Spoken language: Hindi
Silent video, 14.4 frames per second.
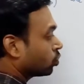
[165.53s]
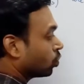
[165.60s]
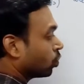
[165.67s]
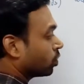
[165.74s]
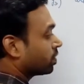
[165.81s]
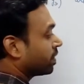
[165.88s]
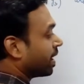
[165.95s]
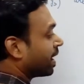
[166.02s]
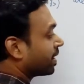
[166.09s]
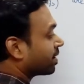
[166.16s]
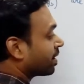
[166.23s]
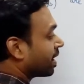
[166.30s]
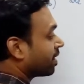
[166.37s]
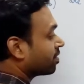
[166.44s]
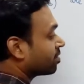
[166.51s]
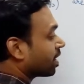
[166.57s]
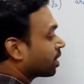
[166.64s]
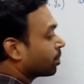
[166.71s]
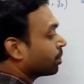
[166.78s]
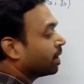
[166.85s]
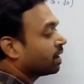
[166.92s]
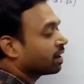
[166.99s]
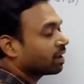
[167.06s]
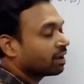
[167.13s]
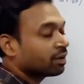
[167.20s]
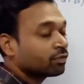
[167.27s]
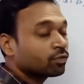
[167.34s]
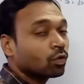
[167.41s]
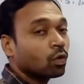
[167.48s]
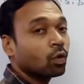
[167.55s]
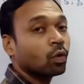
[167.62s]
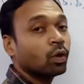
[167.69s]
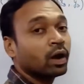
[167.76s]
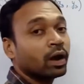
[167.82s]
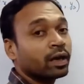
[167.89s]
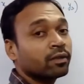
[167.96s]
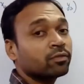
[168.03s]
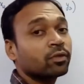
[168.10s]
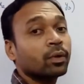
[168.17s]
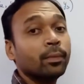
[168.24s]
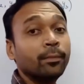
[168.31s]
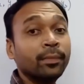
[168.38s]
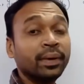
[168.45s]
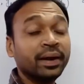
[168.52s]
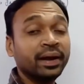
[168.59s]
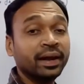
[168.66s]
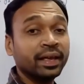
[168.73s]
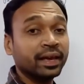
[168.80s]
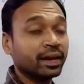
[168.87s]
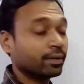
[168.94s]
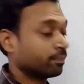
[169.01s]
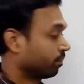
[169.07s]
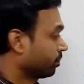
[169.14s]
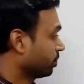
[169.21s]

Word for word: तो दैट लाइन सेगमेंट इज कोल्ड एज मीडियन